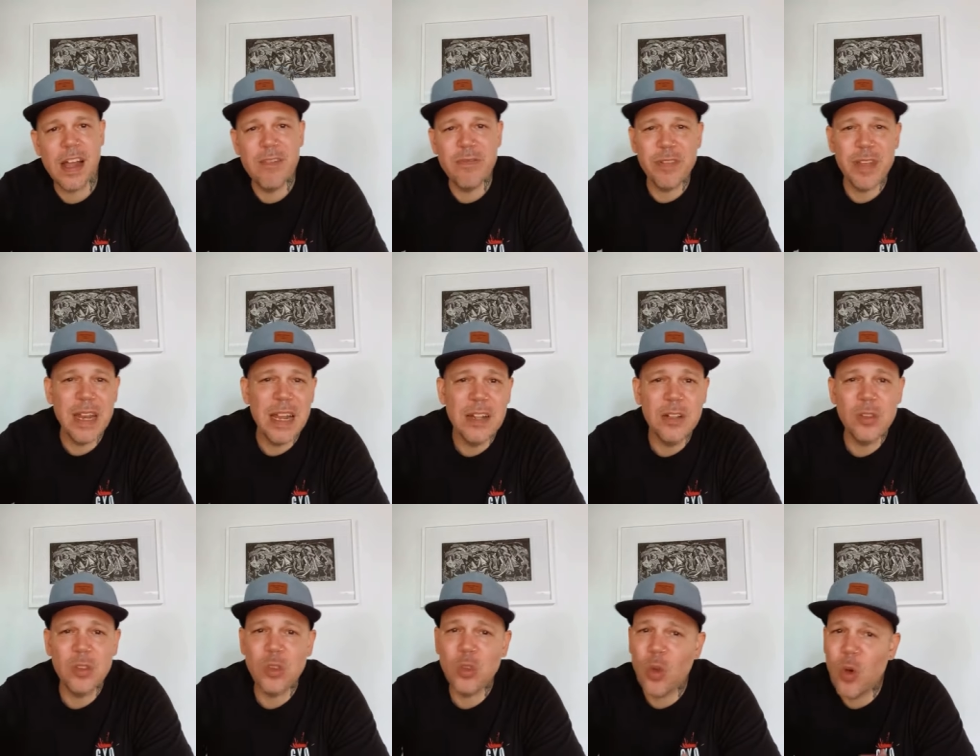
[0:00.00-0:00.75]
Al
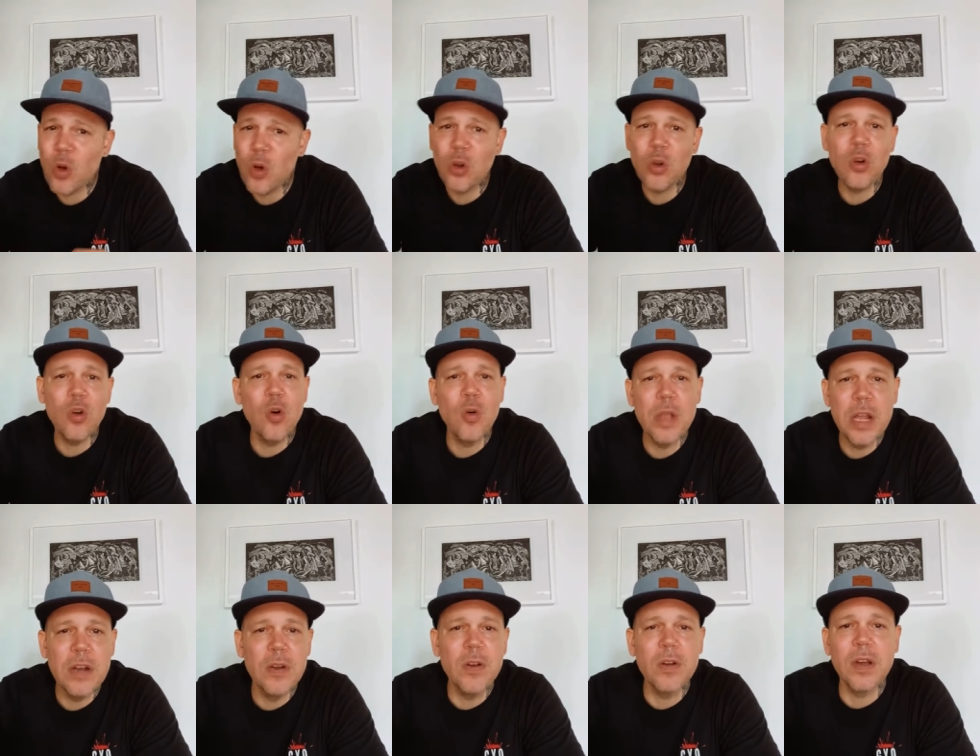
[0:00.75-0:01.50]
final todos los
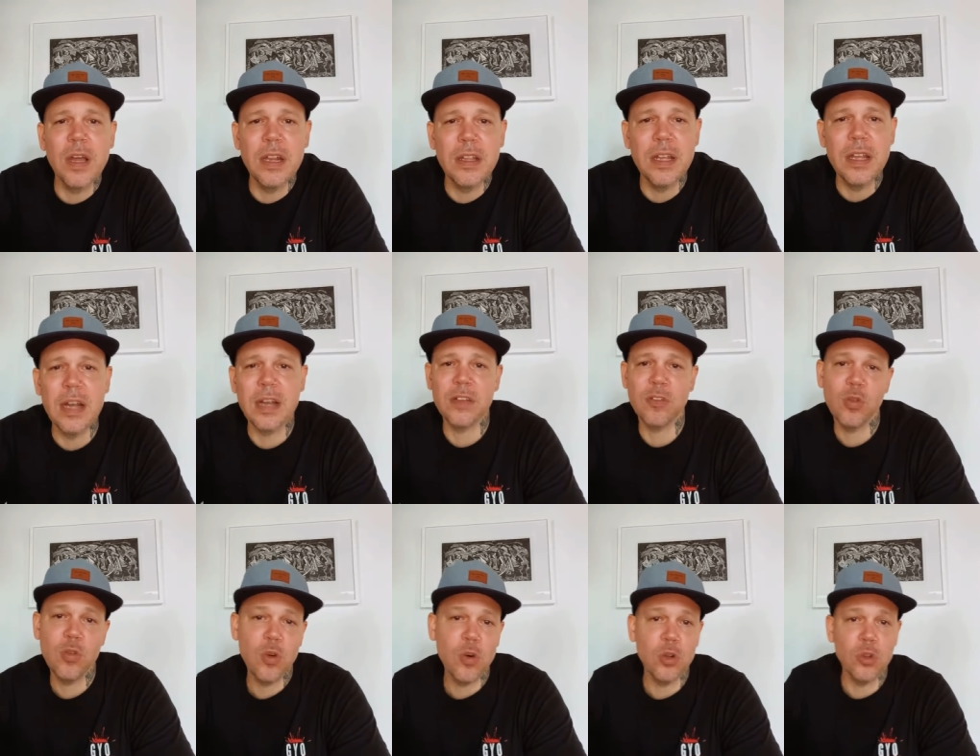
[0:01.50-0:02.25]
gobiernos
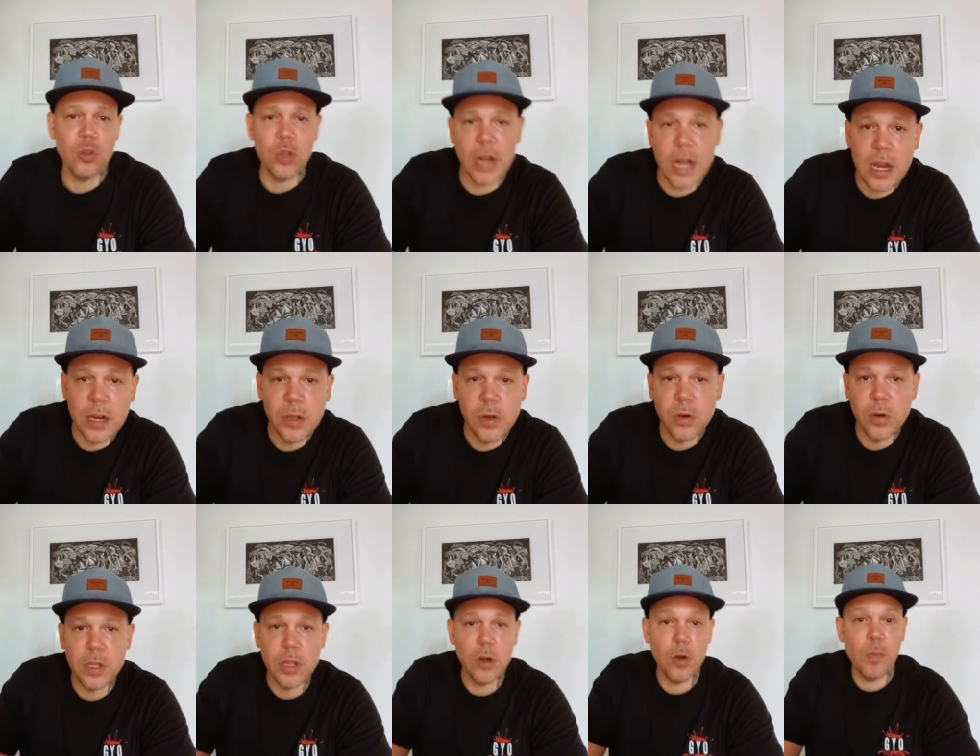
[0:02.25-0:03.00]
critican a sus
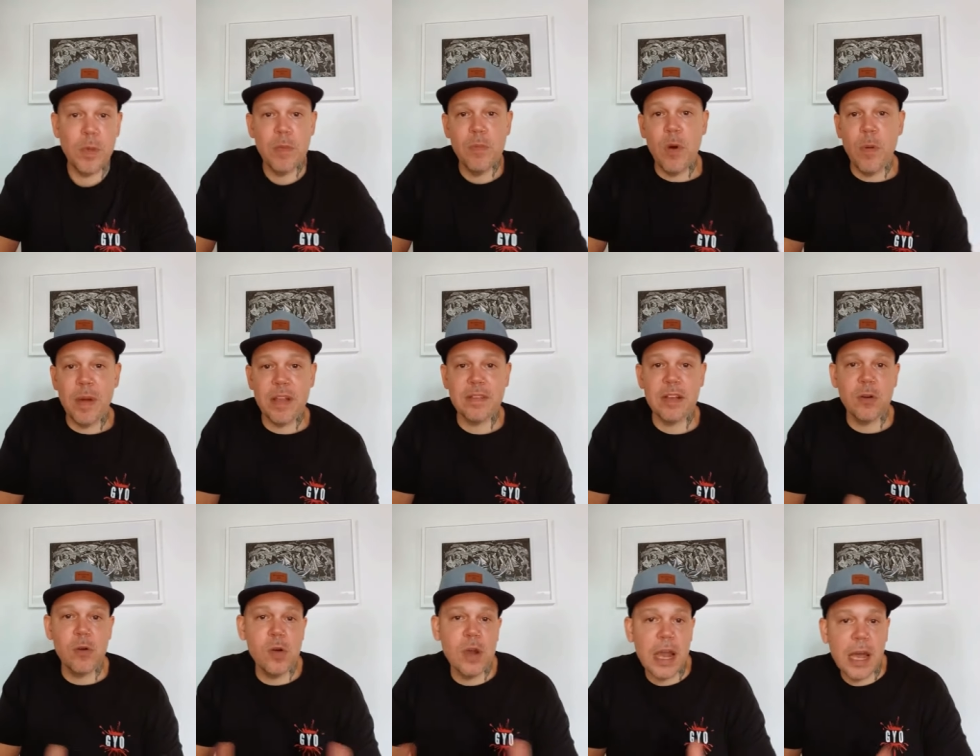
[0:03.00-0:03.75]
contrarios y lo mismo
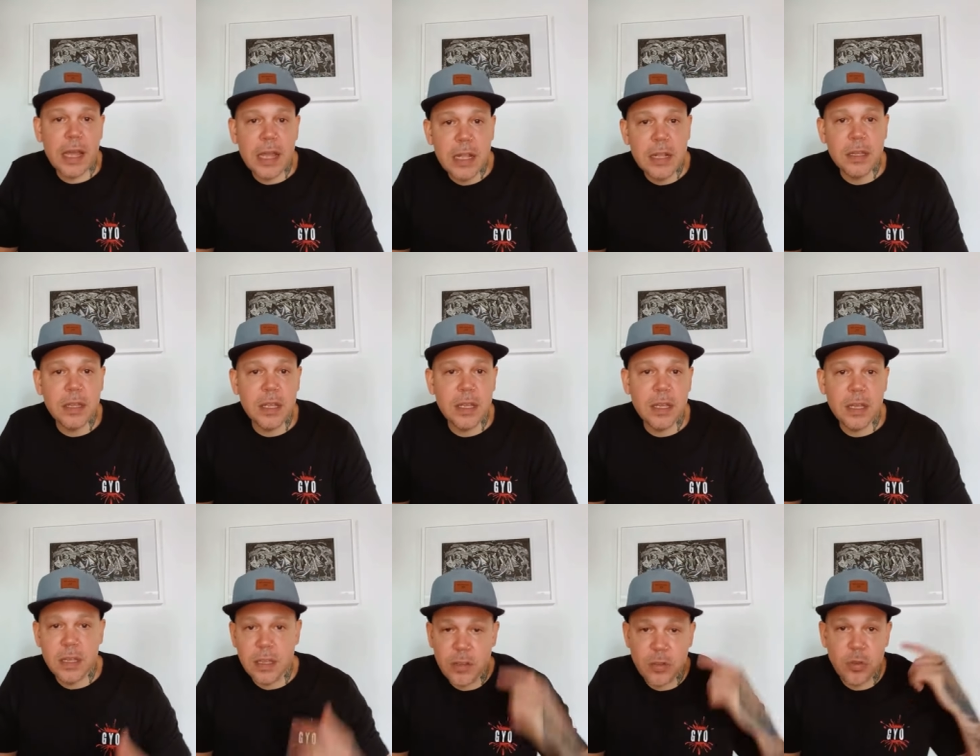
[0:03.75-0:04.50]
pasa con la
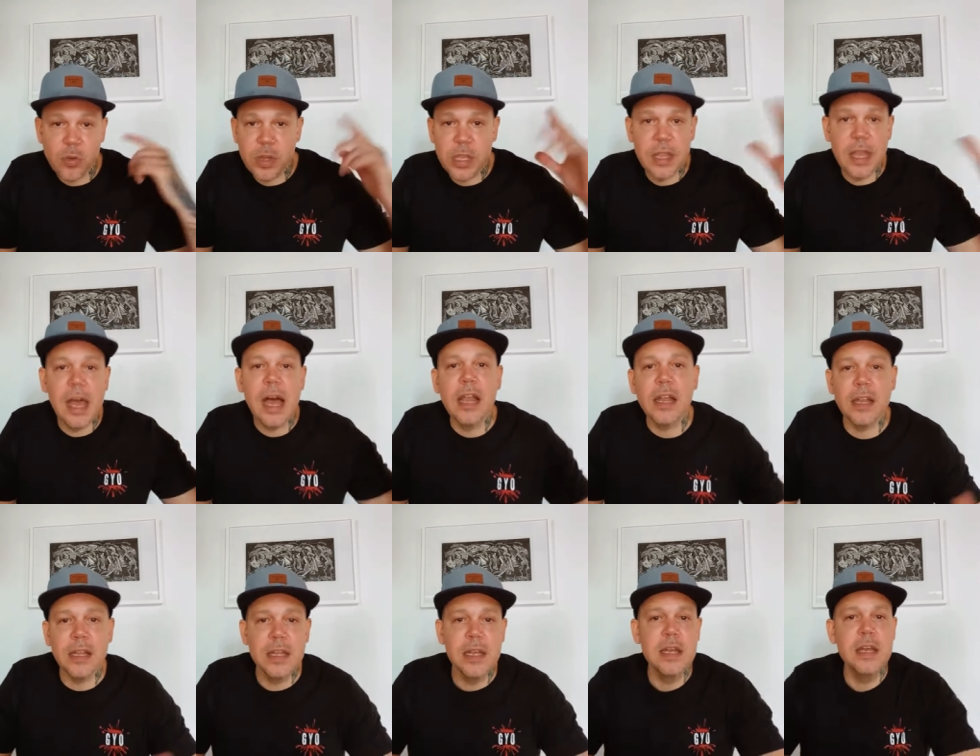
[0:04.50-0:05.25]
gente y sus
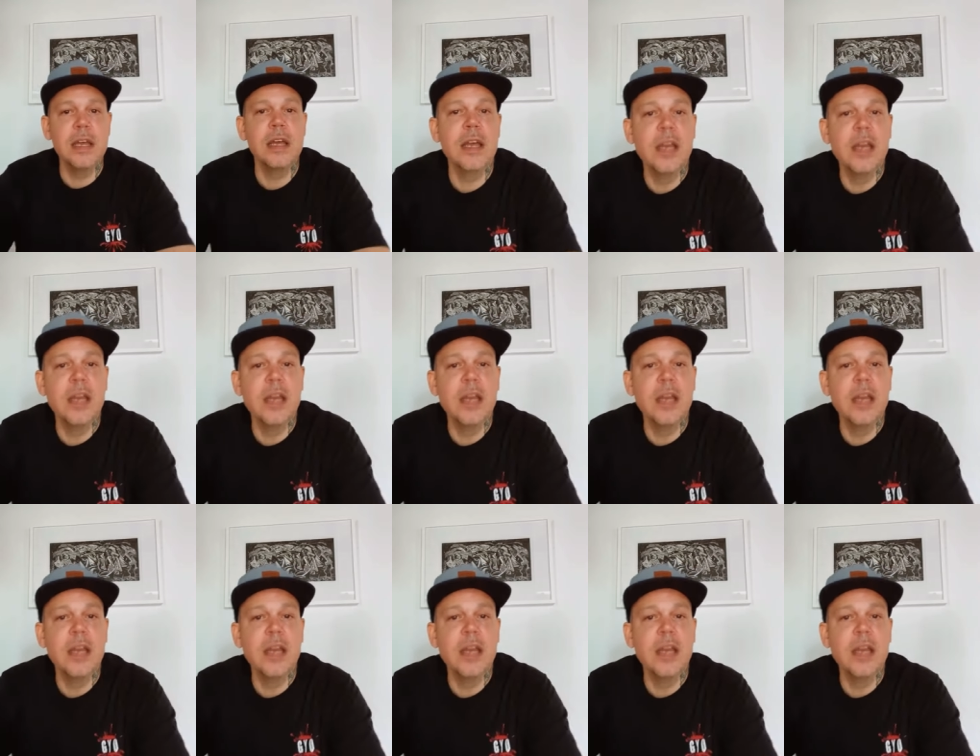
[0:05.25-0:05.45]
ideales,